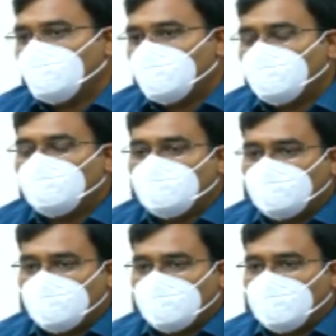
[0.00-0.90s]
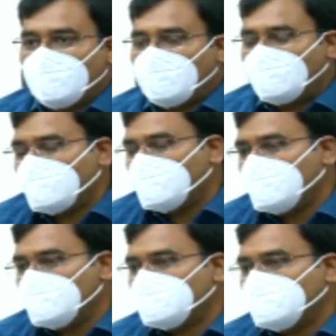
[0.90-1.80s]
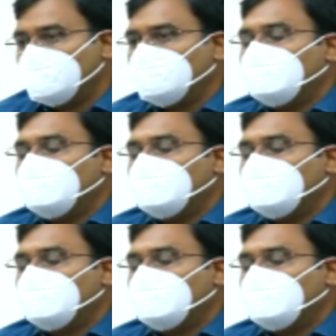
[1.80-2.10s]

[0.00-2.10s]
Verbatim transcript: ఉదయం ఆరు గంటల నుంచి